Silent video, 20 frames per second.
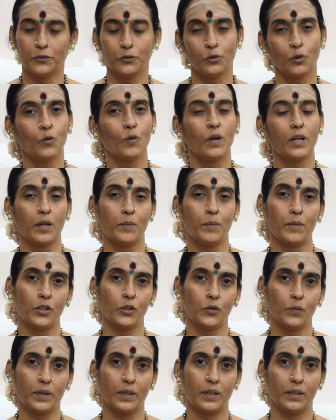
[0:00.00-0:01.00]
சொல்லுவாங்க
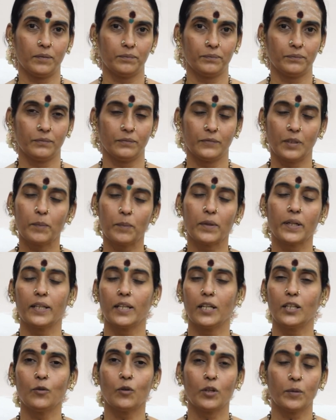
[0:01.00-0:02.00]
மருத்துவர்கள் நம்மளுக்கு
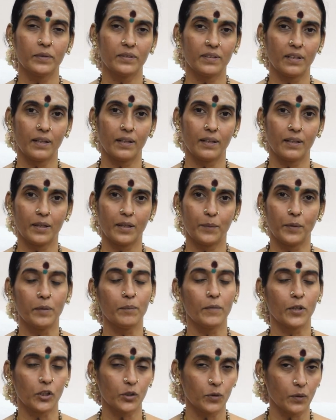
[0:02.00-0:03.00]
ஏதாவது உடம்பு சரியில்லை
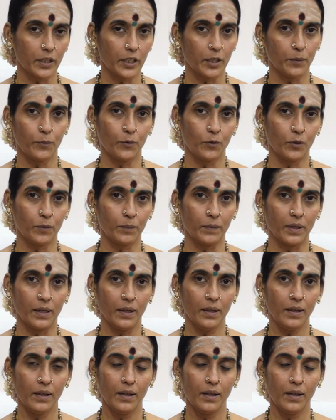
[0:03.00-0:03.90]
அப்படின்னு மருத்துவர்கிட்ட போனோம்னா